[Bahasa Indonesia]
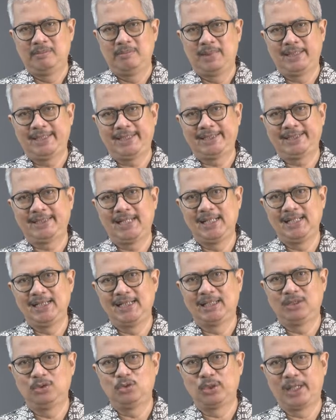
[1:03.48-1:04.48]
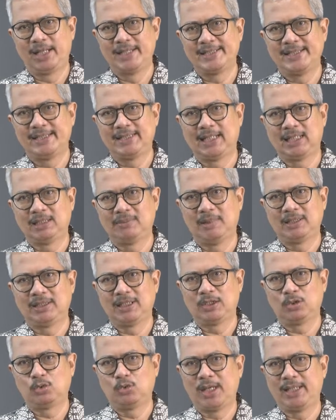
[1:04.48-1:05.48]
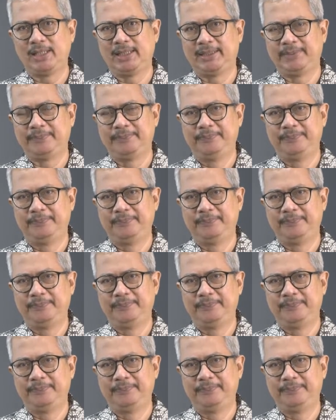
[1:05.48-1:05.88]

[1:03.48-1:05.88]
Mari kita lihat urian singkat mata kuliah ini.